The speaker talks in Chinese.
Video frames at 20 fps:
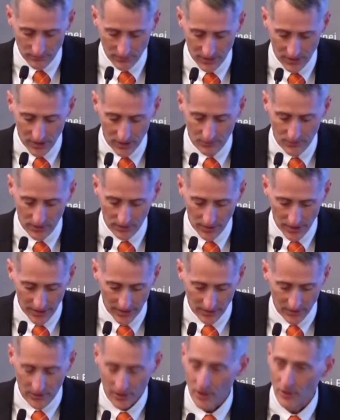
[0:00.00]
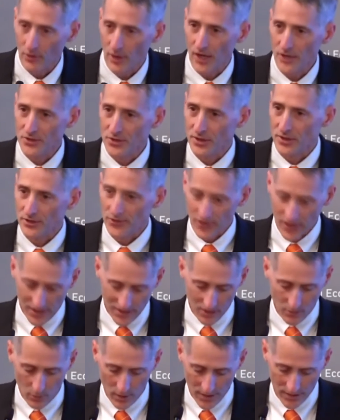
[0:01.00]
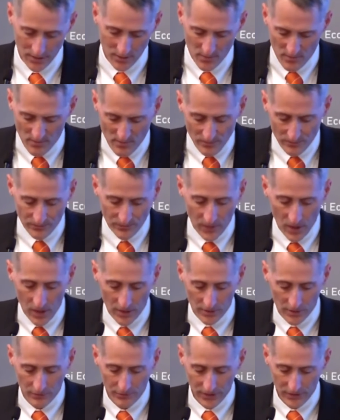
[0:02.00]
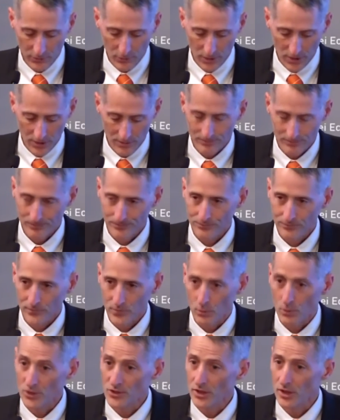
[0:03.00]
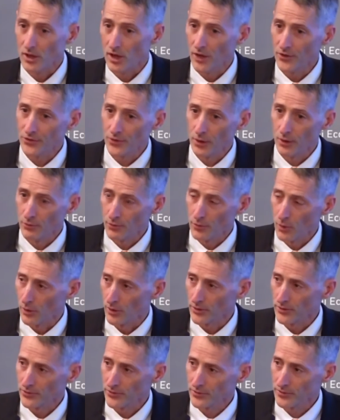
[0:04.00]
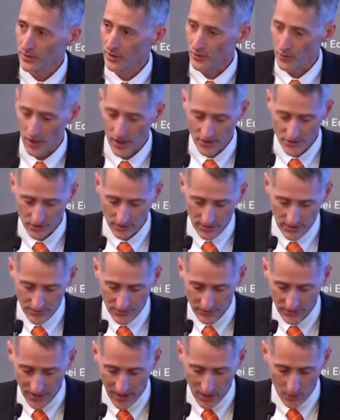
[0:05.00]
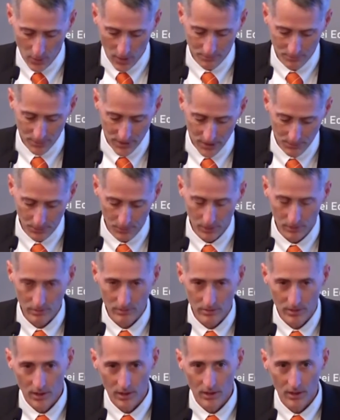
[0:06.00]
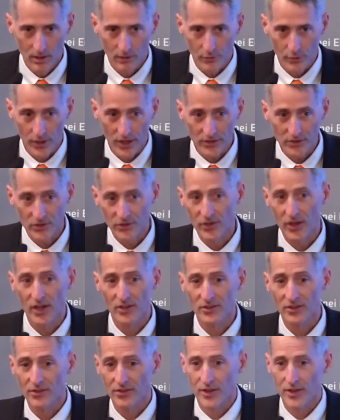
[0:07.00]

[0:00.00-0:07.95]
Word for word: I am delighted to congratulate Tsai Ing-wen on her victory. We should also, of course, congratulate the Taiwan people for exercising